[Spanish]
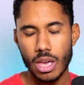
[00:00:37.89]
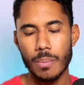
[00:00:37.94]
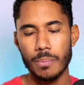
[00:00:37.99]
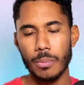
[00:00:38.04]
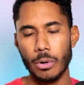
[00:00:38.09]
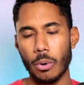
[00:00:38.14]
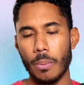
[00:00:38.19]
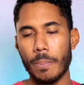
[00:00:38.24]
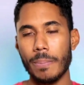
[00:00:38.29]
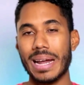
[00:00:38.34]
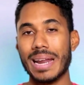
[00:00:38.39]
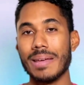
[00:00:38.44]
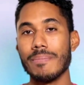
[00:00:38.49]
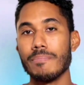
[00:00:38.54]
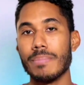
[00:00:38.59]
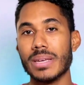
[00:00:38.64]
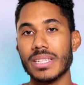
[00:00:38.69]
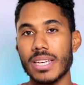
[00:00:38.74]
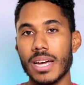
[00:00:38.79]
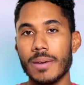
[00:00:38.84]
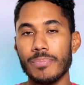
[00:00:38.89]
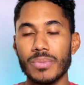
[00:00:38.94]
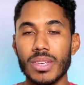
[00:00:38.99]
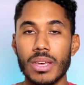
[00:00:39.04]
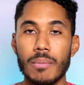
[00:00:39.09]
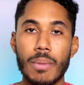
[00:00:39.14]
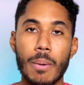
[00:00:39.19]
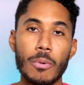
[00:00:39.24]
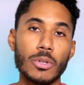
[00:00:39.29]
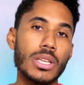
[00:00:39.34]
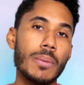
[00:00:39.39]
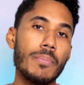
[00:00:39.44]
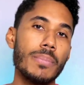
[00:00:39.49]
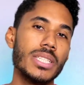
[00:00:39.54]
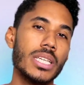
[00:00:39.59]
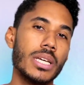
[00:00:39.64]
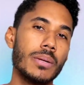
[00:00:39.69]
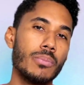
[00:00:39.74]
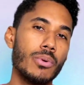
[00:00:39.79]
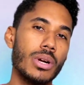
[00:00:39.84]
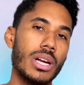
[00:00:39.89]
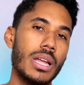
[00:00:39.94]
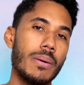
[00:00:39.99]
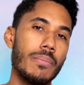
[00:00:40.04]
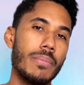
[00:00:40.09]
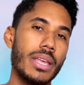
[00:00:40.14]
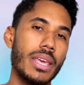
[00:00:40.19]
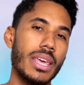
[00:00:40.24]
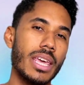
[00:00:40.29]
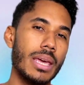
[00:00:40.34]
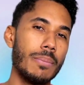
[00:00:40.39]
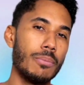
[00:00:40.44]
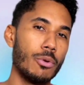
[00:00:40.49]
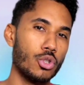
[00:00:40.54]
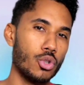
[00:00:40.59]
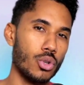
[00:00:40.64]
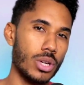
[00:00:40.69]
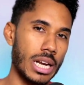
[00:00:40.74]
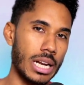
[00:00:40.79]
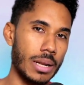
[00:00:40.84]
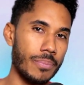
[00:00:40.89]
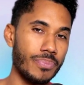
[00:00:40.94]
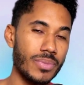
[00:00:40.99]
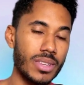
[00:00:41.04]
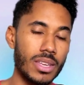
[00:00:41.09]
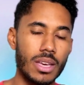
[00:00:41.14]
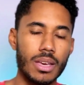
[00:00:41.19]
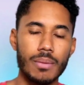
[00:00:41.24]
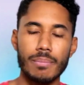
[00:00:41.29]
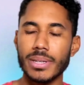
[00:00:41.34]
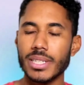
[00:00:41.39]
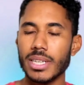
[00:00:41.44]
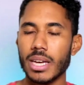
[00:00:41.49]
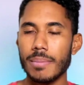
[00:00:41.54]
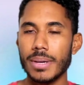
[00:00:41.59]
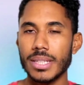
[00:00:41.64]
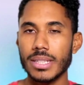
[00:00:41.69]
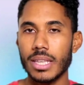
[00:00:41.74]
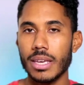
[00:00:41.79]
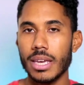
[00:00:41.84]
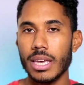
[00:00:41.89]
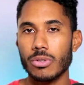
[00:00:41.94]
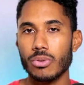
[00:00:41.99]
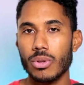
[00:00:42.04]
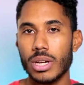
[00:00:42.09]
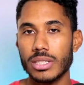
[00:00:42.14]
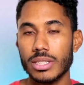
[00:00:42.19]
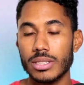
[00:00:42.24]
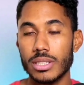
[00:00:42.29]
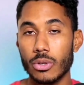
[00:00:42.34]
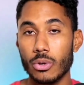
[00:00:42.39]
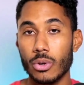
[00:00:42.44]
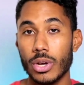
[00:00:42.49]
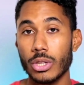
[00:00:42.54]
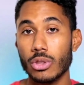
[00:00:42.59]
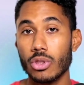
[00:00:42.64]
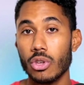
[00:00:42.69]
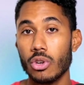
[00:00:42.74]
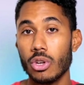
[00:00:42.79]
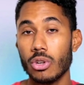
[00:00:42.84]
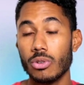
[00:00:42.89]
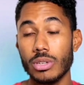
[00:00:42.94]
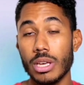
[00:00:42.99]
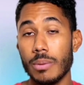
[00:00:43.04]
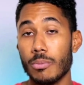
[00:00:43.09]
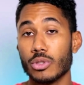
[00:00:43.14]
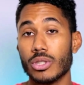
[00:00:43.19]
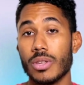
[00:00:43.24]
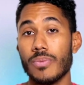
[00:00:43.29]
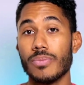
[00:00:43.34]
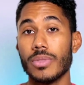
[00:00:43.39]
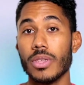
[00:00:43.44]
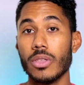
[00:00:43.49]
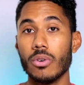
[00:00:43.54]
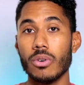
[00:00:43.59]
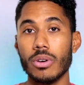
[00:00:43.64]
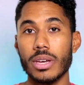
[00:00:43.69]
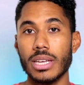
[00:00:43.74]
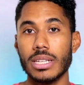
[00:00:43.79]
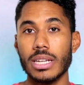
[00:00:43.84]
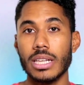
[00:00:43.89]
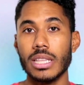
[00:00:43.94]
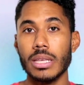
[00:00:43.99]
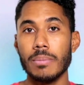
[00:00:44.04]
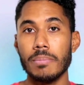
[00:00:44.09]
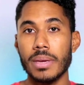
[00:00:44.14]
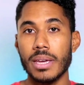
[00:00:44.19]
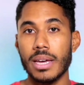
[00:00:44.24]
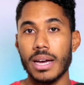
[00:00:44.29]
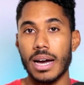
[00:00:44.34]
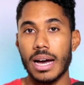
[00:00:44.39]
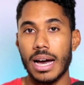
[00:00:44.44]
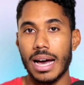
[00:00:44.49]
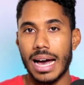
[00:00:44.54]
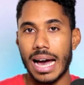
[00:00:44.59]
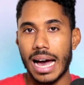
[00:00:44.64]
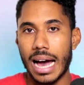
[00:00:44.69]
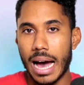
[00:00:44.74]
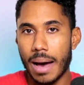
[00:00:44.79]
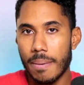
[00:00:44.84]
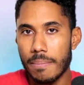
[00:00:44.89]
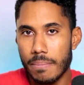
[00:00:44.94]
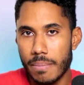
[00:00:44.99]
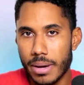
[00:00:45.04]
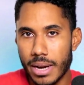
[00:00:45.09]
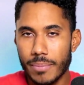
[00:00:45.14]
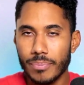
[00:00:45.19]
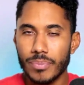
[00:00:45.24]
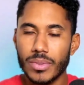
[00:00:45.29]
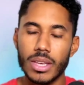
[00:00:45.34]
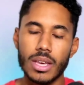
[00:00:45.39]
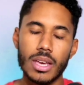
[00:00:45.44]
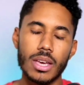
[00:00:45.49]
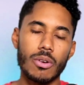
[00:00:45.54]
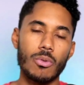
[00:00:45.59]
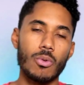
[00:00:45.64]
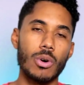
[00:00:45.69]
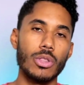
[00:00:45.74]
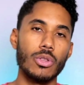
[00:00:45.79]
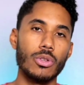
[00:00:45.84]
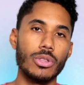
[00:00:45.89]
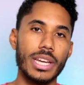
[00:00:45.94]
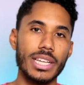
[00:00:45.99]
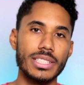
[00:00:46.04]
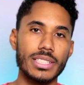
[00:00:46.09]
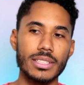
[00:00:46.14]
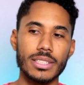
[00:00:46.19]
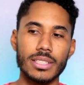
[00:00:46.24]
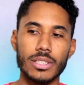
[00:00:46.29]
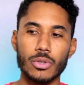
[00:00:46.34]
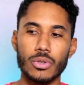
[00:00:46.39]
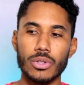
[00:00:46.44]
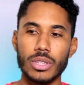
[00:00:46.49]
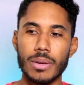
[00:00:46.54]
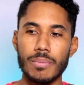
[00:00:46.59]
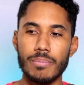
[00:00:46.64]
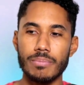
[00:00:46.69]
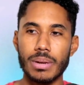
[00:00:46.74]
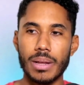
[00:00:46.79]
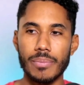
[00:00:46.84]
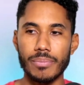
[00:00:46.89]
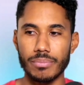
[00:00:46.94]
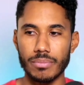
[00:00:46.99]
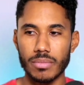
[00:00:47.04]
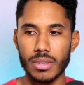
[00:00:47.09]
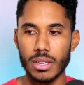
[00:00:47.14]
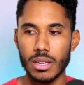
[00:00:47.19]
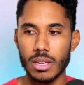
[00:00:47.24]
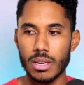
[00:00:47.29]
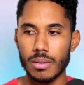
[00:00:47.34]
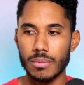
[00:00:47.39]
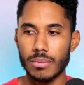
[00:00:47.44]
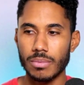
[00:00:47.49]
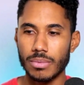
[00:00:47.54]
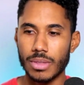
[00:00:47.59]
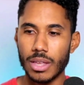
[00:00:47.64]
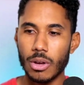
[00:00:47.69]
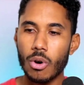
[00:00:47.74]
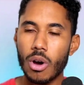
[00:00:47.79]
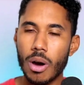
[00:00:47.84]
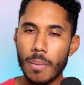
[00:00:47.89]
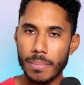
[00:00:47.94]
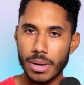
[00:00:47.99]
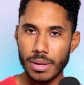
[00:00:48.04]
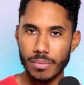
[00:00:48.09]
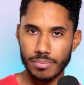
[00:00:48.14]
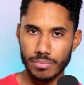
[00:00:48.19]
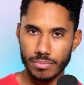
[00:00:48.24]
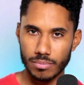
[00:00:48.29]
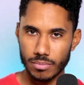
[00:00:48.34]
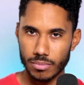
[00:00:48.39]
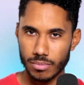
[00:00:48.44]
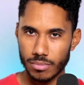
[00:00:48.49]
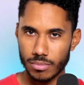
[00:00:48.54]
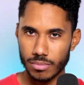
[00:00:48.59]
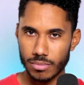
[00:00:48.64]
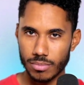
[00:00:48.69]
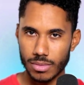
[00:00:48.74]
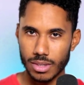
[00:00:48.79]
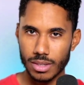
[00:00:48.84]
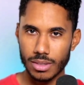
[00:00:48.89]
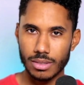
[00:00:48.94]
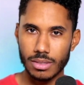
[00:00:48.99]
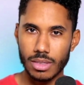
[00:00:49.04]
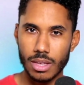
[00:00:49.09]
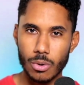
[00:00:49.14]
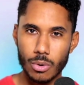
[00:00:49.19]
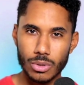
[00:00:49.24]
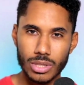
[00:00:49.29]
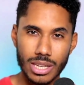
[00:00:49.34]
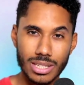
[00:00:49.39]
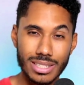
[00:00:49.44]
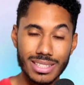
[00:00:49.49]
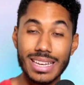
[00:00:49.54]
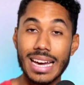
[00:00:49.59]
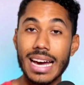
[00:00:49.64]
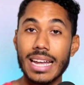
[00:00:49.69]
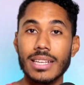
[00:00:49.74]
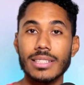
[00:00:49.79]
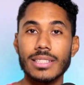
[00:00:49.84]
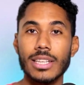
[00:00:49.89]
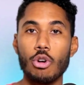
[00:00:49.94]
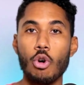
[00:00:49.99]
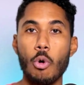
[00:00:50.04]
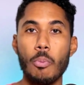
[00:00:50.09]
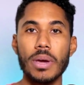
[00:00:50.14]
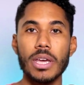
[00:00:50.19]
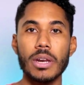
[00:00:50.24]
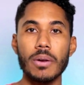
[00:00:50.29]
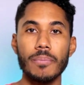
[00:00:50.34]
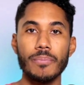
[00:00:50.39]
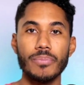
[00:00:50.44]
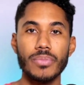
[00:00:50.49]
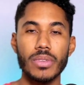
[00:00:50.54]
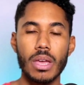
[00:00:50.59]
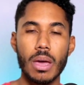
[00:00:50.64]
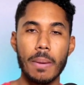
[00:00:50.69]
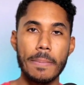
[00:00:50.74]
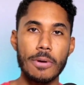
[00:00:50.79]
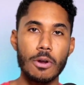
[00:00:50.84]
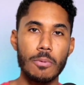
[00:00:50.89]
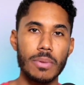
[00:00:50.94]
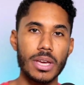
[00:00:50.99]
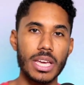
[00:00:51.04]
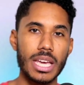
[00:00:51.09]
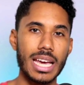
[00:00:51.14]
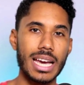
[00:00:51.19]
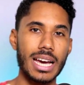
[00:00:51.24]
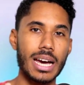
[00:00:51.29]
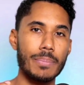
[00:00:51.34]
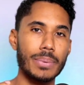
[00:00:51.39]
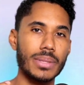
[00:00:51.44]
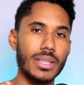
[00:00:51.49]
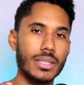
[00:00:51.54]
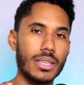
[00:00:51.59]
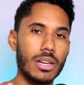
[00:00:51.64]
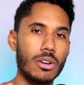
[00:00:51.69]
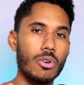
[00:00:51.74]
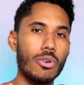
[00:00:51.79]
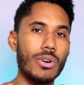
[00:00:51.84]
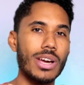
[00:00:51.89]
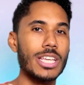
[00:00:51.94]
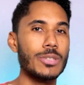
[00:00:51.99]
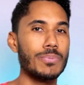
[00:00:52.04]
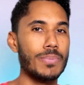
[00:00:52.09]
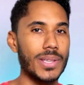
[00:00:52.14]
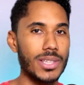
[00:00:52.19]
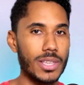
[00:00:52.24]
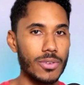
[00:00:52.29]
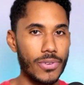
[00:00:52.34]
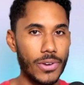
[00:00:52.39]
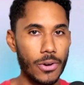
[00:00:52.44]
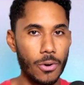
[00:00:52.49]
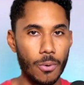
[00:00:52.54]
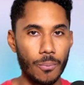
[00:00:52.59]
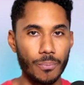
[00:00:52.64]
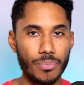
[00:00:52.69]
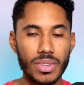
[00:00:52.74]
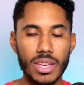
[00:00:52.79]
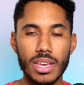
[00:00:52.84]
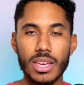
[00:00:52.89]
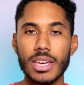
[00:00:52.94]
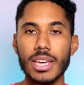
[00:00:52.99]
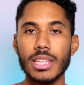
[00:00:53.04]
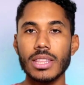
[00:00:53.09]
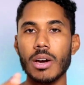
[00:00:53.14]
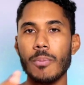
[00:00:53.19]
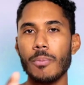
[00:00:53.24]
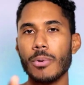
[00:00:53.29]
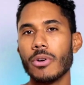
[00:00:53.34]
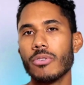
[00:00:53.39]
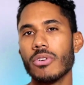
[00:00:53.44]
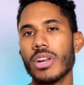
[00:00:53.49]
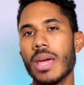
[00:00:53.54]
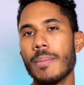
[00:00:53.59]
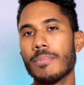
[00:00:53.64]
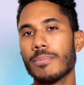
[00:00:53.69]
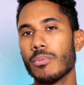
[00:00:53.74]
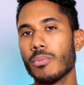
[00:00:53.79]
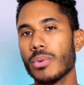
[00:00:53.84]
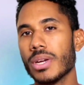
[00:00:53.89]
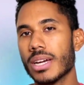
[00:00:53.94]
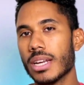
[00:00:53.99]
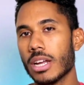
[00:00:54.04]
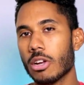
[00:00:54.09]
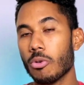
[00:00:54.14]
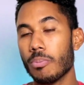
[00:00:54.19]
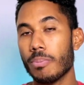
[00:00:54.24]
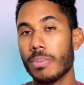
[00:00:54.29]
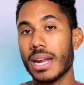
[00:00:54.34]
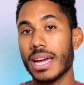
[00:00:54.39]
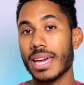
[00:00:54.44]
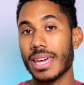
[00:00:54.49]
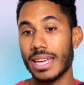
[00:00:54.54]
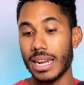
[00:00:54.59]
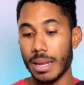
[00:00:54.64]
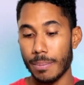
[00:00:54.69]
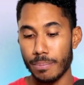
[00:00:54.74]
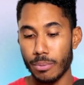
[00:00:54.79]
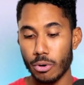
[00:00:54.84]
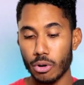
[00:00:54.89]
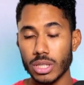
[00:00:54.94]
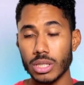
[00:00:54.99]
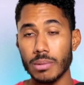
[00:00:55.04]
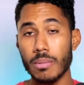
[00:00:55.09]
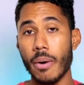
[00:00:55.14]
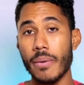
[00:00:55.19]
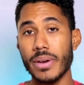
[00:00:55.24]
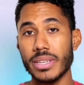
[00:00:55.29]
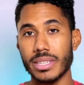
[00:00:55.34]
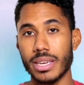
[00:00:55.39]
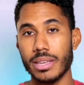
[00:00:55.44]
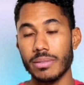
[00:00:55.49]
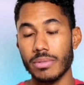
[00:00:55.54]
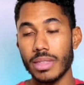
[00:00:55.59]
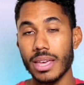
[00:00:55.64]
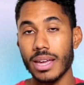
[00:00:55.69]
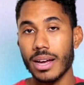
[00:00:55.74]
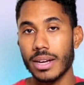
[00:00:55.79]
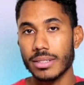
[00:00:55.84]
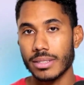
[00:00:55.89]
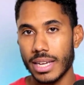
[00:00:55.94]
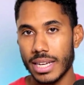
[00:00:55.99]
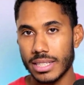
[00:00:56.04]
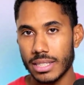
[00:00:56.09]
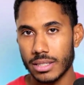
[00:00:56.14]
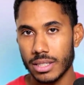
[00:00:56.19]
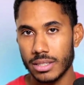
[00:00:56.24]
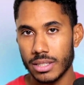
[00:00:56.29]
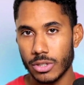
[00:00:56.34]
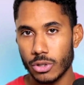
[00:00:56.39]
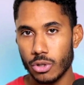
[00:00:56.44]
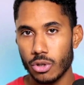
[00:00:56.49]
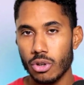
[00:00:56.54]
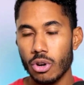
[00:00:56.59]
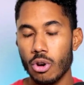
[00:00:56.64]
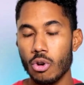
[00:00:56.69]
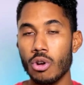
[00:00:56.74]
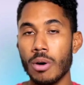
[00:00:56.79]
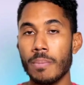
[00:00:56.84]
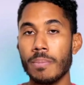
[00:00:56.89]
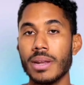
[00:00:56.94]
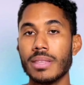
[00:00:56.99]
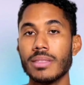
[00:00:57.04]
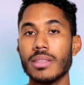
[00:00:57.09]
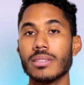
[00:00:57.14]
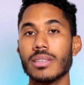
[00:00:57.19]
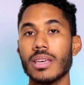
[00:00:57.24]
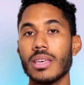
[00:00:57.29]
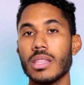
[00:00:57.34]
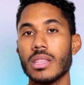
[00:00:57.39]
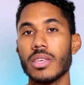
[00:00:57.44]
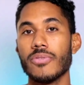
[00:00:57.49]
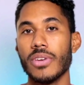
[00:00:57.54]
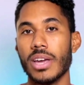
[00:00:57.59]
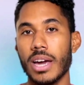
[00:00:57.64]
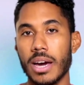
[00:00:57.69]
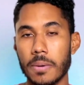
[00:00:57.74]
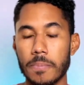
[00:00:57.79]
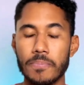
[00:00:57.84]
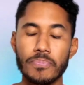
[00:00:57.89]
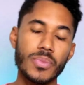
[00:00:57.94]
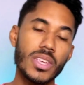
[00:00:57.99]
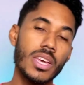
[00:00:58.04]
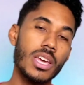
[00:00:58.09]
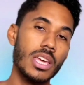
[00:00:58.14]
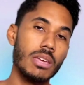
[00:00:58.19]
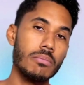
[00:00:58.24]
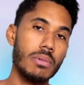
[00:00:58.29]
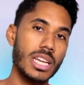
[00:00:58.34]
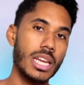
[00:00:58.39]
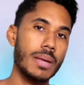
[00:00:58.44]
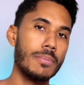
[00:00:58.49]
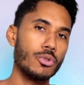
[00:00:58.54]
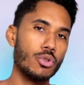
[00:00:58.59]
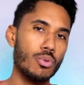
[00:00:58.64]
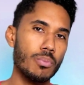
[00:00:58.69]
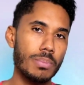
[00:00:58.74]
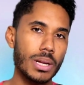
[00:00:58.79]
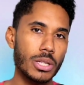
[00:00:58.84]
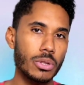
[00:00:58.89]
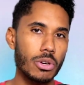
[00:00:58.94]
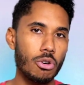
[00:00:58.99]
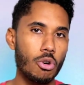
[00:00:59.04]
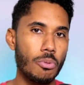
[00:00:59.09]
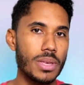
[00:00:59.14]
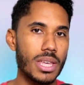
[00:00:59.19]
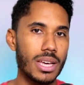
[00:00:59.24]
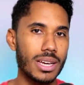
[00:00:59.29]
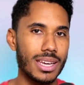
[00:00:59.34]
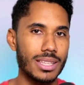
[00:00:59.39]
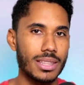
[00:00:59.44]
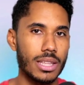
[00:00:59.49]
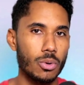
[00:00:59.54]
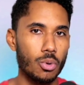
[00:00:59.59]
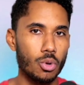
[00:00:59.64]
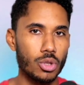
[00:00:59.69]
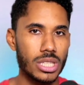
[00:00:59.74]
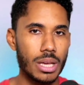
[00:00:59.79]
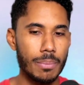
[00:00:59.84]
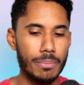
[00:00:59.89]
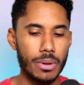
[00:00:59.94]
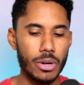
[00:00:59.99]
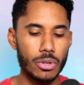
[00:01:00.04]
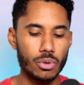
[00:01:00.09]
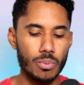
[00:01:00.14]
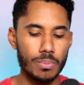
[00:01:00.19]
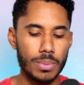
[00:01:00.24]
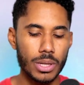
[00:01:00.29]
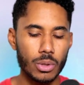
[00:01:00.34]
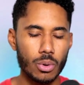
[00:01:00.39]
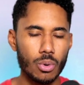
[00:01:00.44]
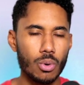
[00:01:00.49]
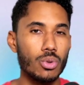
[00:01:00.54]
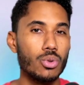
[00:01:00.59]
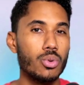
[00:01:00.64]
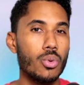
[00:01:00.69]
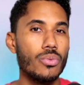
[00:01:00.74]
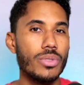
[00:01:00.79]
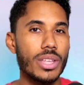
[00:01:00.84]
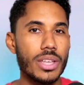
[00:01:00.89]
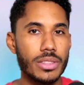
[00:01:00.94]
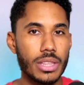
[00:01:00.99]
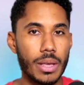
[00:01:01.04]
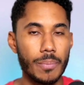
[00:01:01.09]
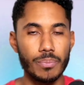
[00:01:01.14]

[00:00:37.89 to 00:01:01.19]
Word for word: Bueno, para empezar, vamos a empezar por el hambre emocional. Básicamente es una sensación que todos hemos sentido, que es la típica hambre, cuando tienes esta sensación de plan, tengo hambre, tengo esas ganas de comer, pero me apetece algo específico. Y te voy a poner un ejemplo muy claro para que la próxima vez que tengas esa sensación lo aprendas a identificar. Imaginemos un plato de comida que te gusta, pero es un plato contundente.